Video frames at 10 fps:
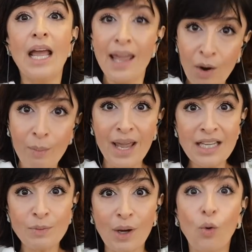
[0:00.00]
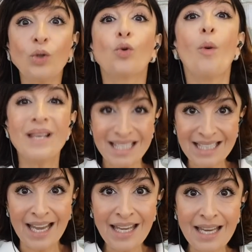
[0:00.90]
Eu mesma, quando
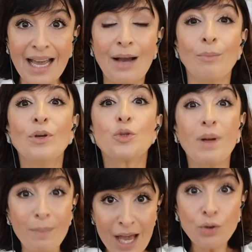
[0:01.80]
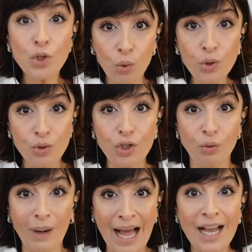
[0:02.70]
comecei meus primeiros cursos de
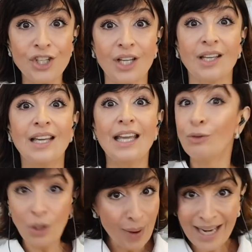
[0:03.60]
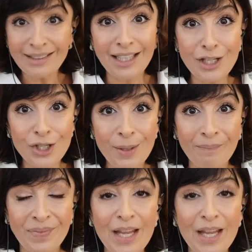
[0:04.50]
dublagem, eu não era atriz.